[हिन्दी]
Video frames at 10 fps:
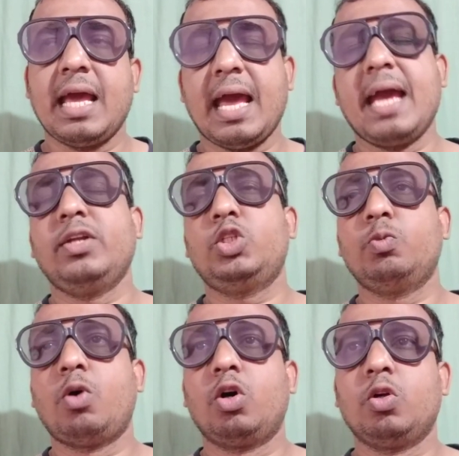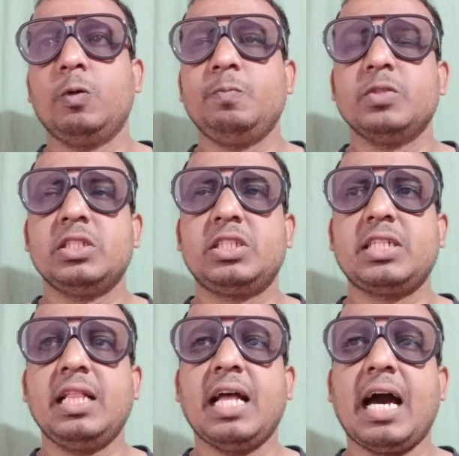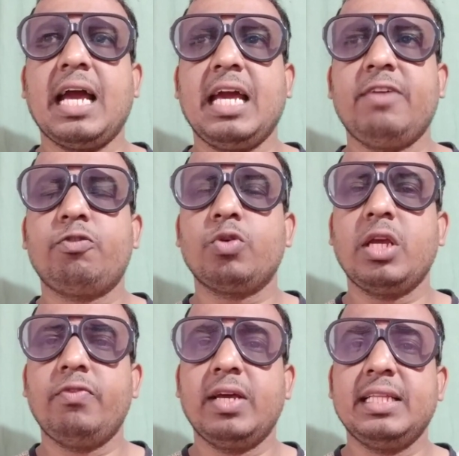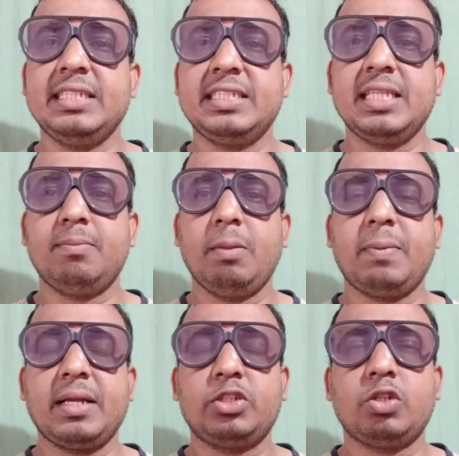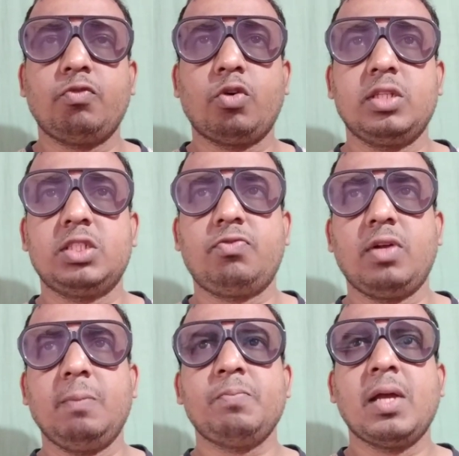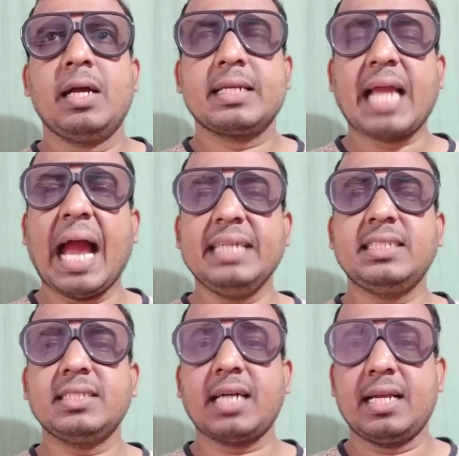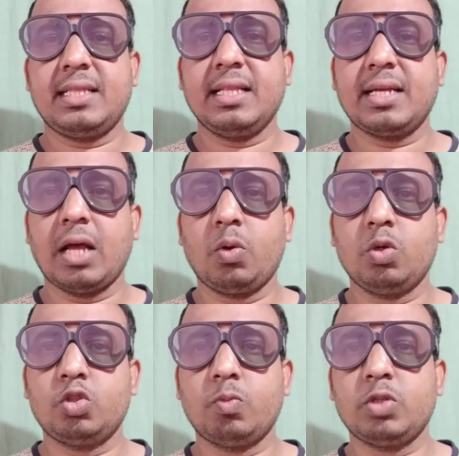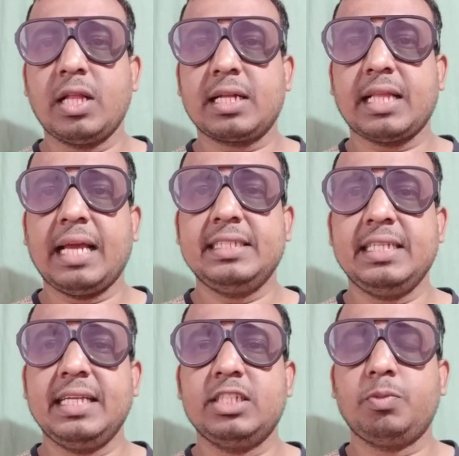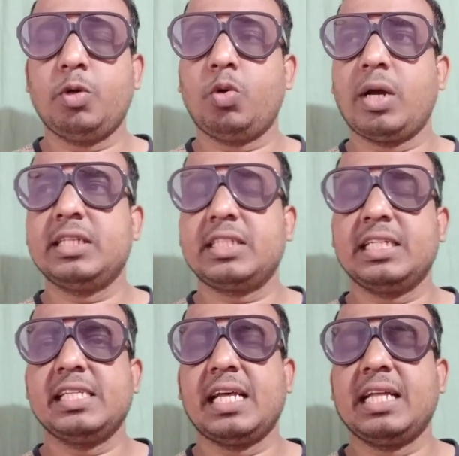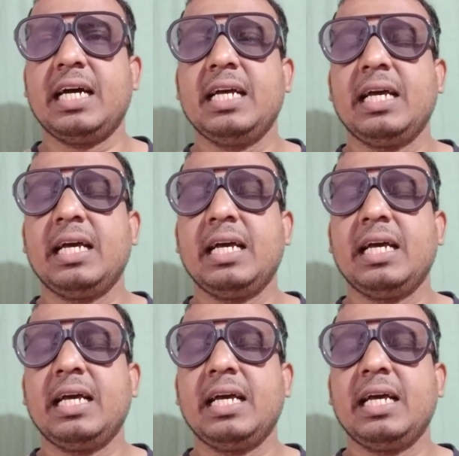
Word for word: एंड टूमोरो स्टिल आई हैव टू गिव ए रीजनेबल प्रोडिक्शन फॉर दिस फिल्म ढाई से साढ़े तीन करोड़ जो मुझे लगता है इसी रेंज में होगा इसके ज्यादा